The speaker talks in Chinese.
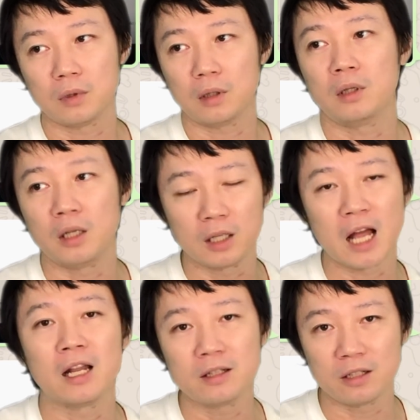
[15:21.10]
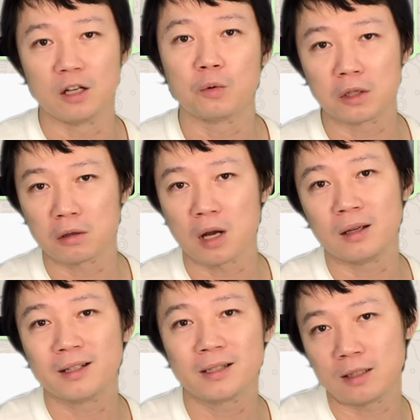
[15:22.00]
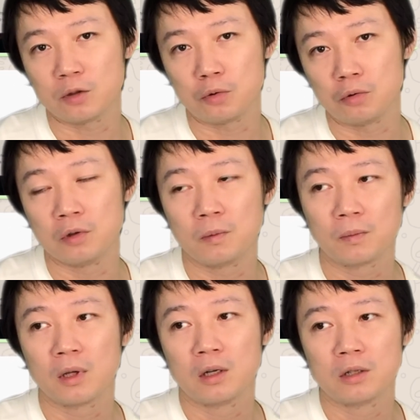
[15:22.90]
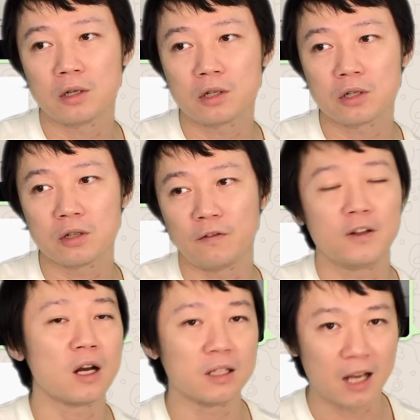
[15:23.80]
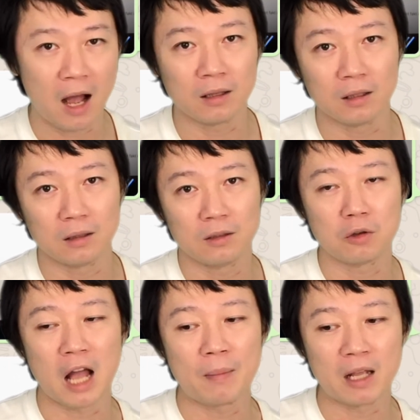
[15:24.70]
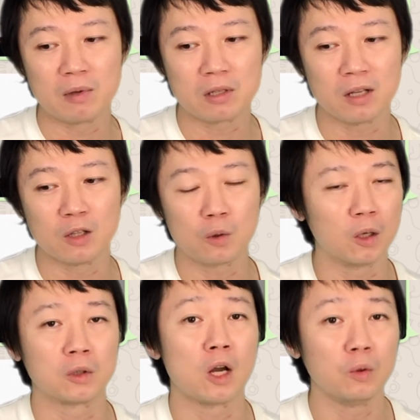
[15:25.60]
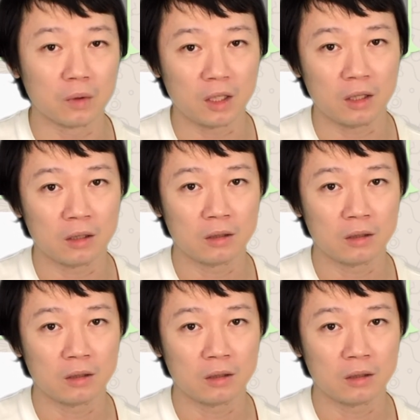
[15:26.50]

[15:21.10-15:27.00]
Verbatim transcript: 你和他的结果走向一个死局，这是非常遗憾的。就哪怕你们之前做了多少努力。